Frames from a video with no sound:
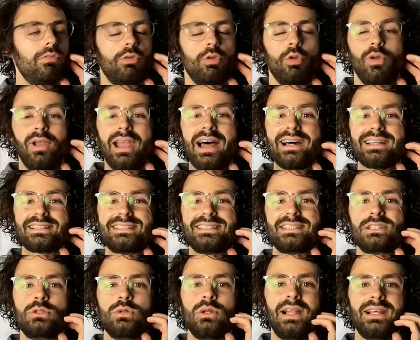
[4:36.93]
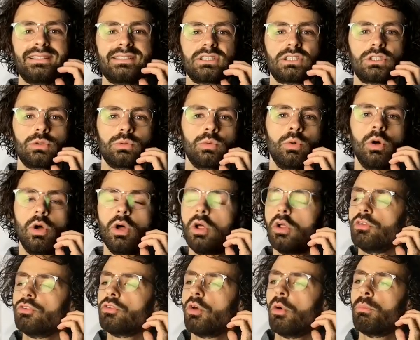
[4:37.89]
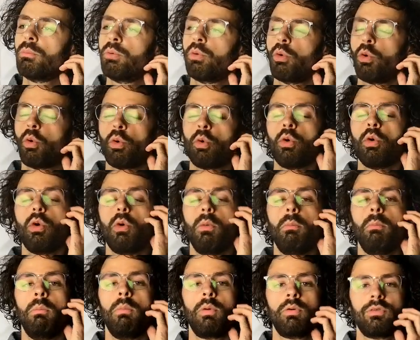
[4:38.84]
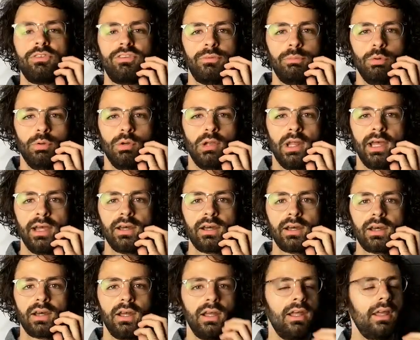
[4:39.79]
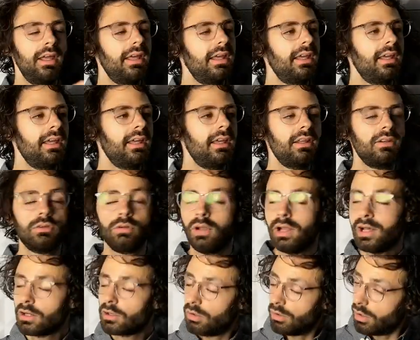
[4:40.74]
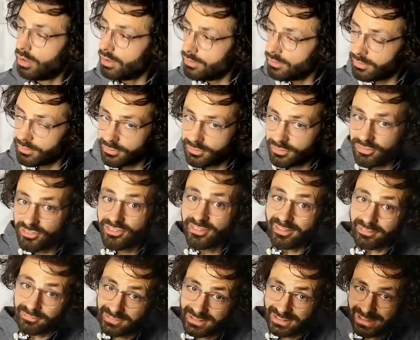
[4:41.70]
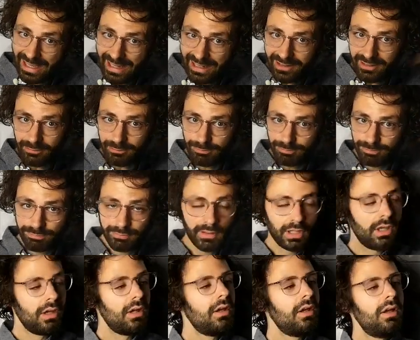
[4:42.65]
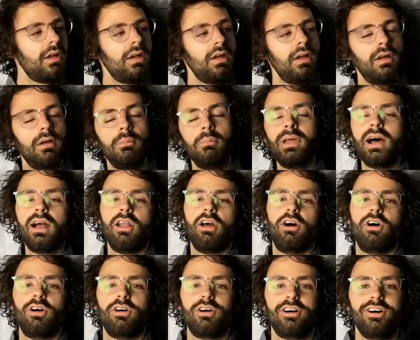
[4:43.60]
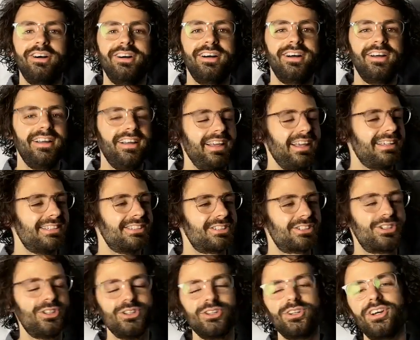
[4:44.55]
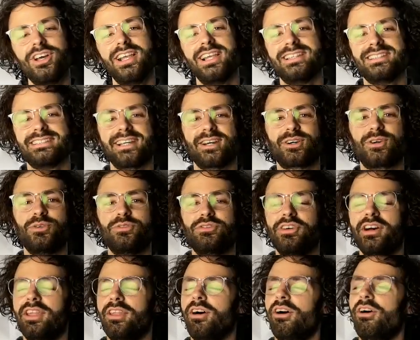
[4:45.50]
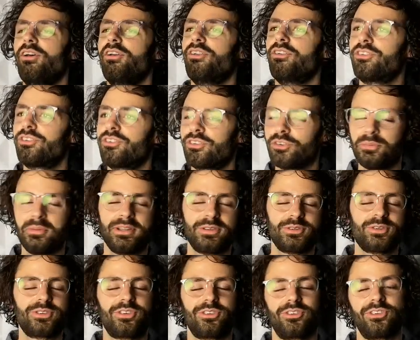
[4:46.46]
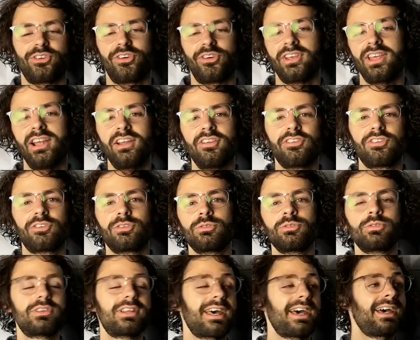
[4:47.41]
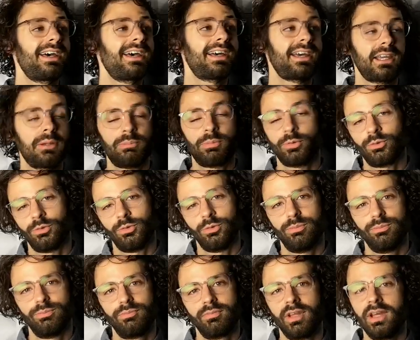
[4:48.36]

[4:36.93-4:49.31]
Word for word: de l'articulation temporomandibulaire et de la colonne cervicale. Mais alors, est-ce que les acouphènes somatosensoriels sont très répandus